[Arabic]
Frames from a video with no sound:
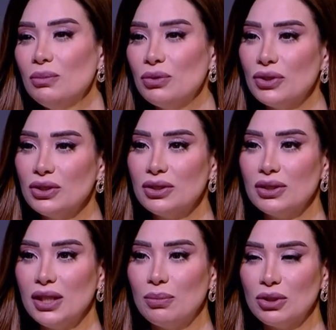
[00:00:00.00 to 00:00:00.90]
بفتره
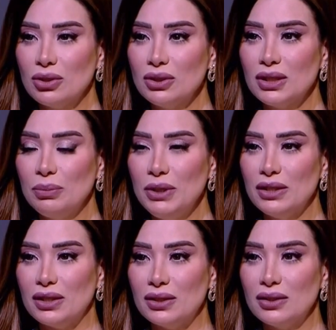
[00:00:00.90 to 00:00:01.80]
احباطات كبيره
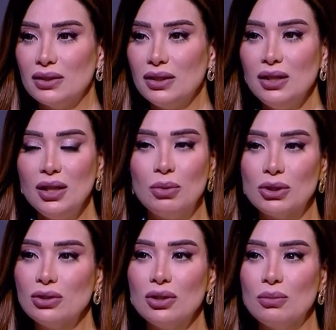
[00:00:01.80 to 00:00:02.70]
إيه مم. ايه
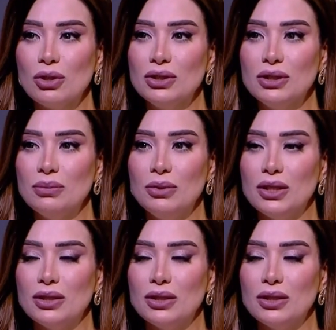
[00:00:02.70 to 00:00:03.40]
الاحباطات اللي مريتي بيها